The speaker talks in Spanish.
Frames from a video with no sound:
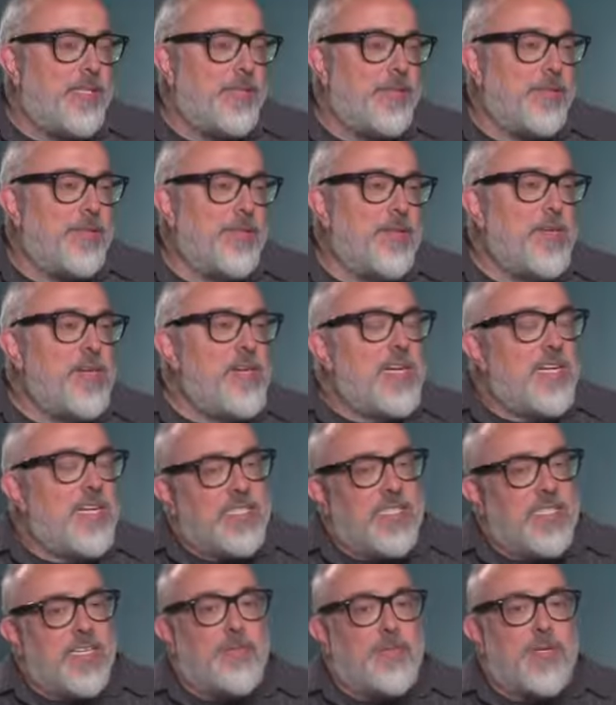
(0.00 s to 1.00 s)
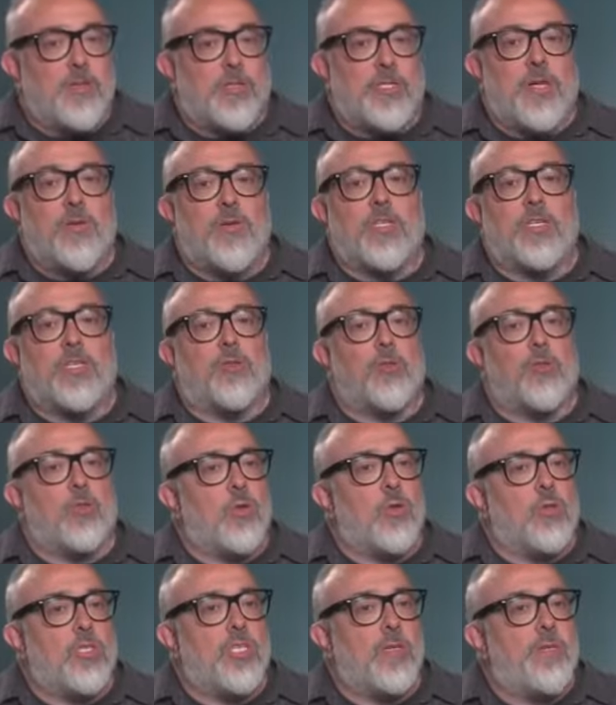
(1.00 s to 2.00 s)
¿no? Sin embargo, es algo que
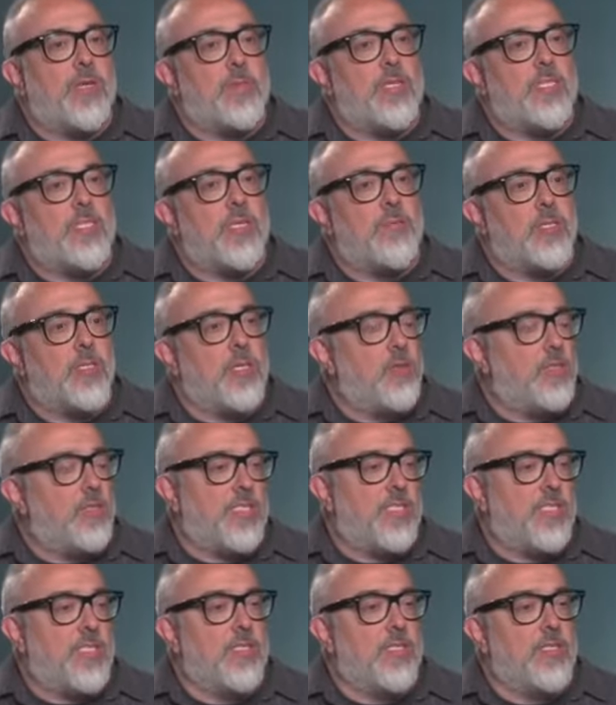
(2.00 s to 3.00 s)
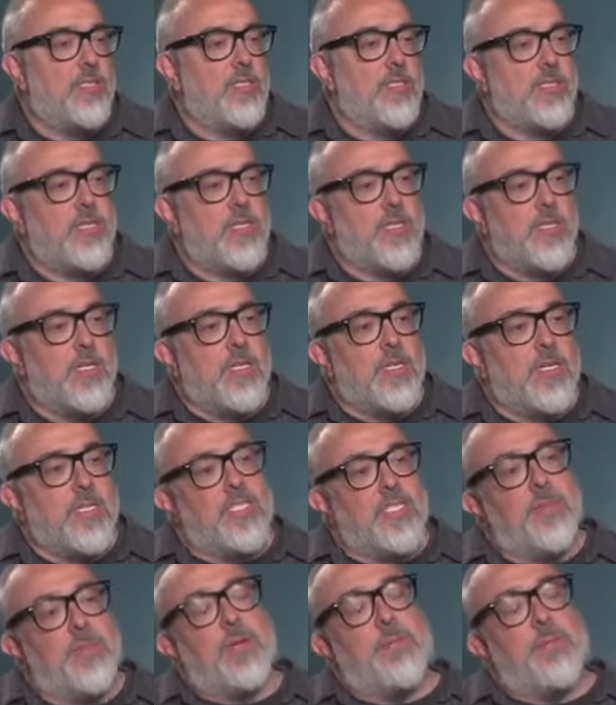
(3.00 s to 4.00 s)
todos siempre pensamos que no es así.
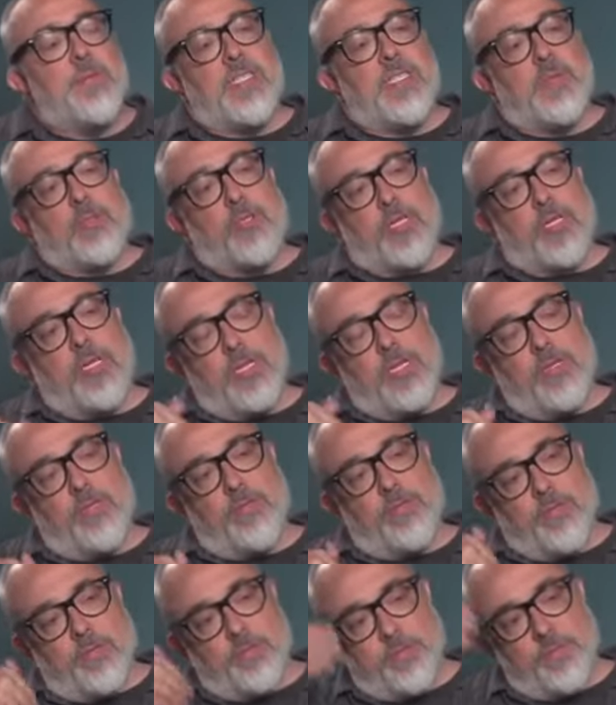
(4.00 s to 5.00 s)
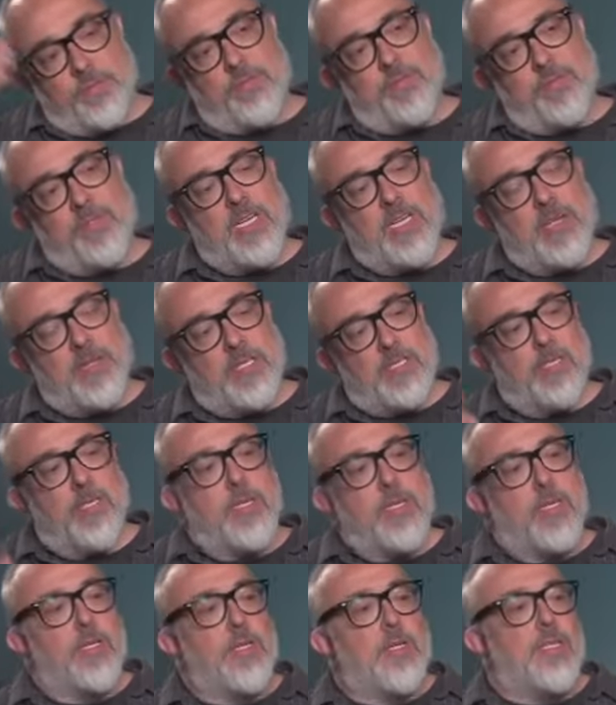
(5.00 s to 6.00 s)
Siempre pensamos que, ¿sabes?
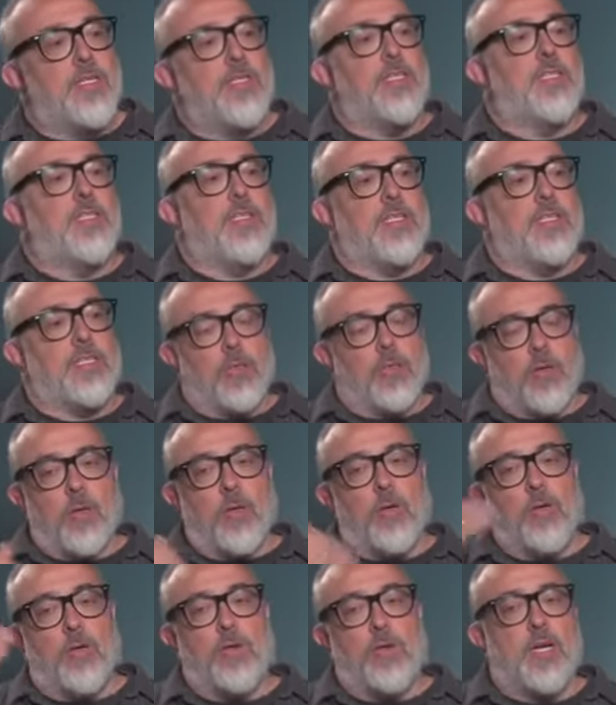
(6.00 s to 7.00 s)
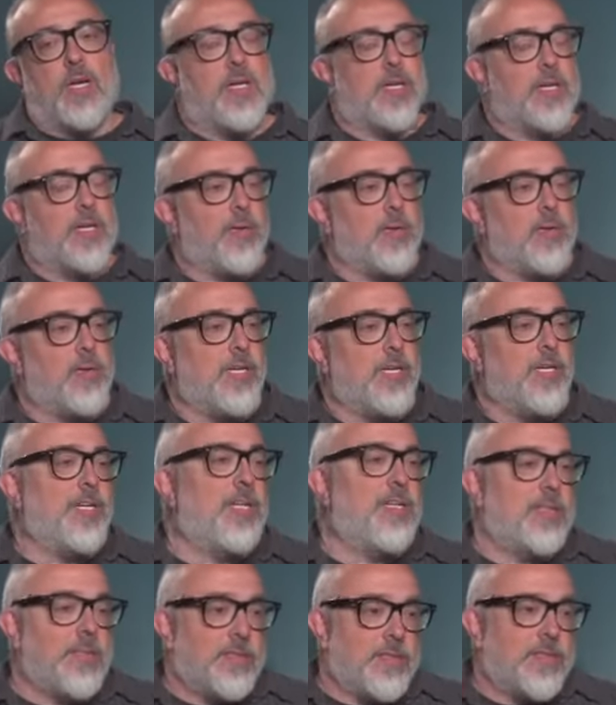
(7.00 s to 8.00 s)
dices, o oh, la guerra de
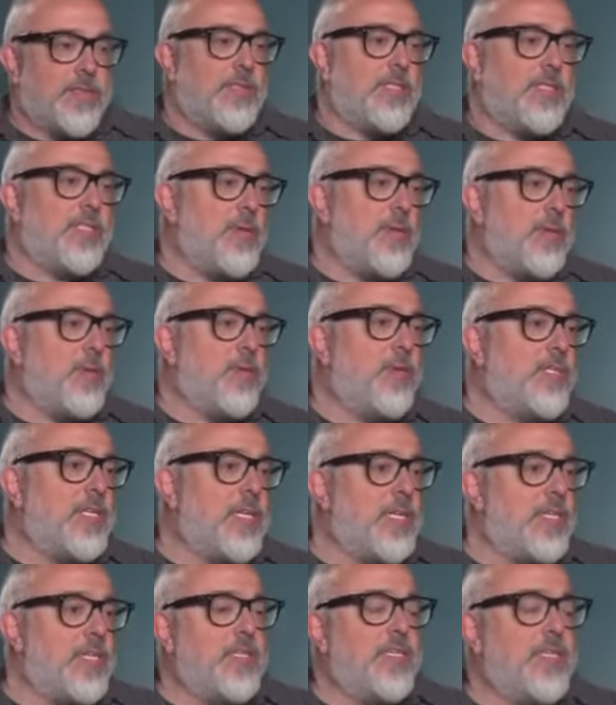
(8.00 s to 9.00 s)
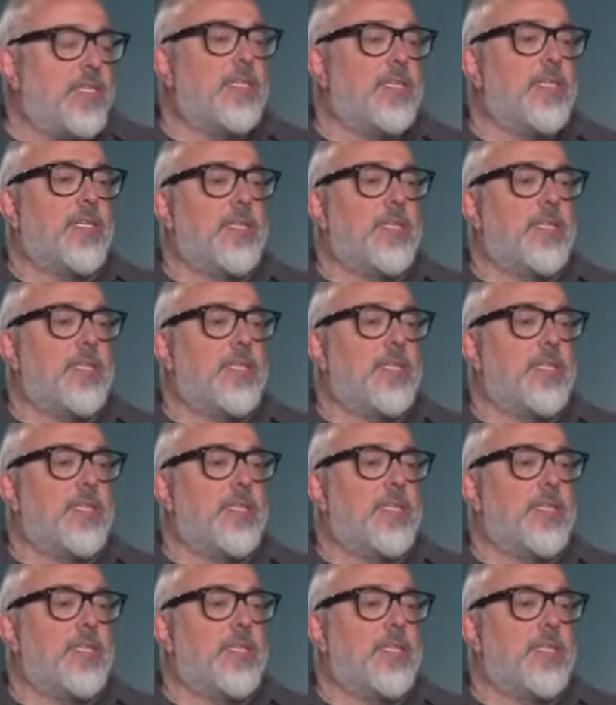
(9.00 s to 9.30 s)
Ucrania, desde luego esta gente,